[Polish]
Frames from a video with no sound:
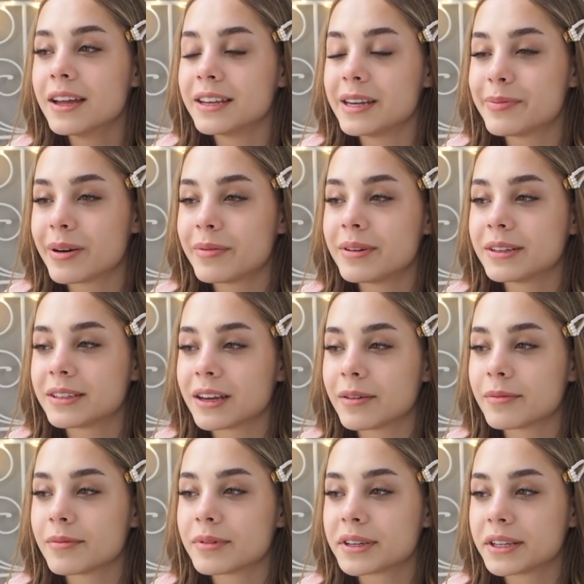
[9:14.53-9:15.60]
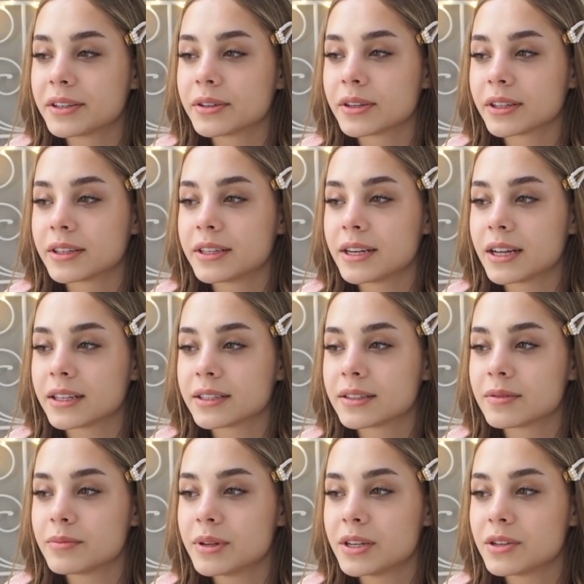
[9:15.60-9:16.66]
Nie pamiętam, kiedy ostatni
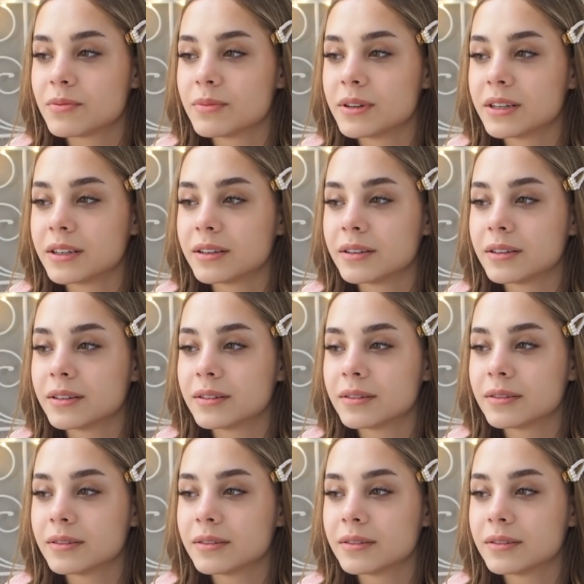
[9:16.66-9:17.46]
raz mieliśmy